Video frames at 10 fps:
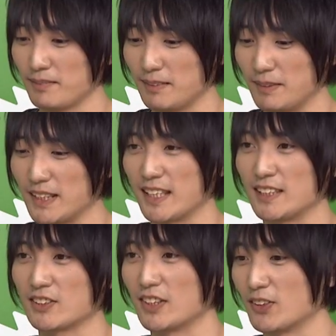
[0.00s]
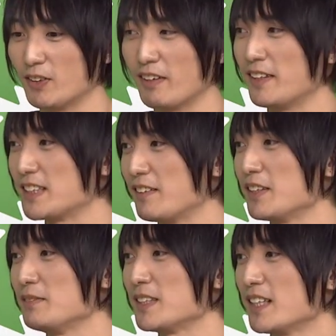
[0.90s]
みんなで一緒にこうワイワイ騒
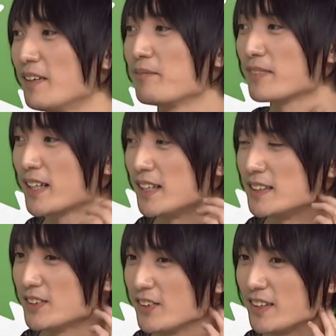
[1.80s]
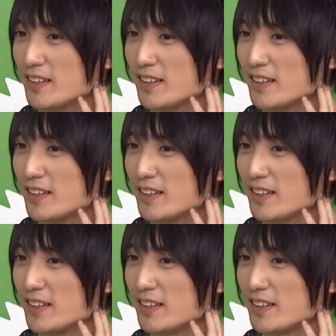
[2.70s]
ぐみたいな感じの